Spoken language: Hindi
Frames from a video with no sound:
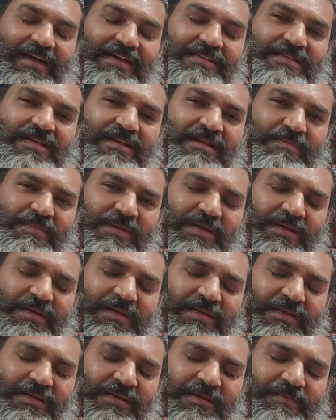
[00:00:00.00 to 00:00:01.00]
असल
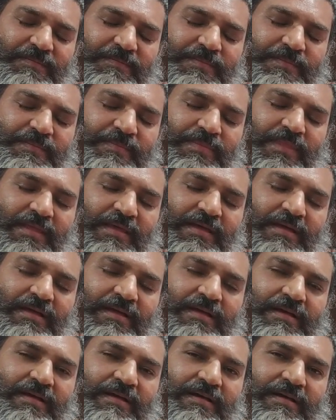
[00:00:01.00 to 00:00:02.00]
में
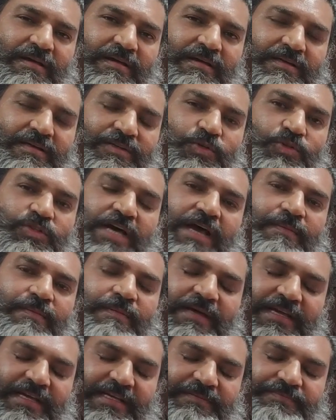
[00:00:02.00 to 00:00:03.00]
जो धर्म
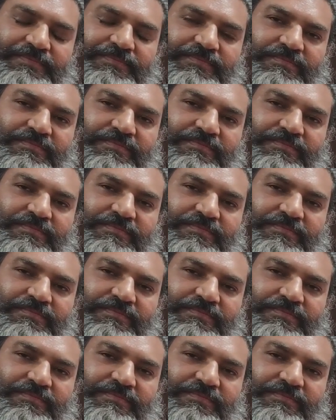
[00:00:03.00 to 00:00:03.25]
है